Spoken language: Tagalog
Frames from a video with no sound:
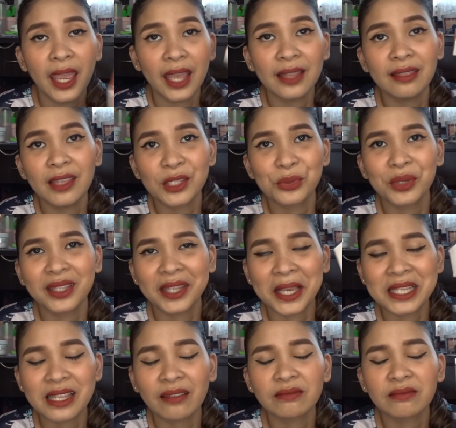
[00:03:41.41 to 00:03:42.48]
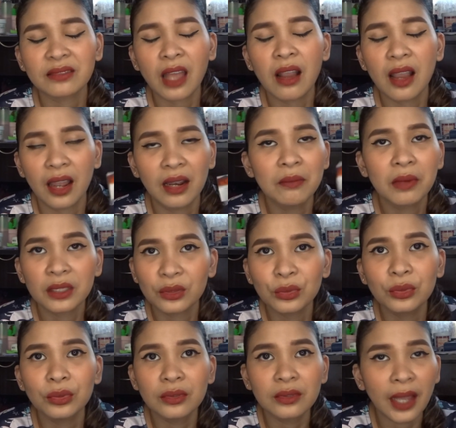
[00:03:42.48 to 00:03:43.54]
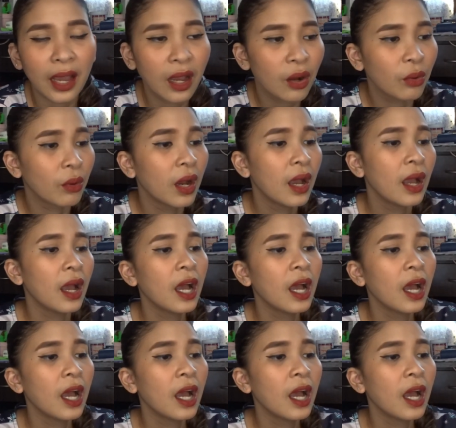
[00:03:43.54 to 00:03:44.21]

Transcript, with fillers: And this one, guys, ang tagal matunaw.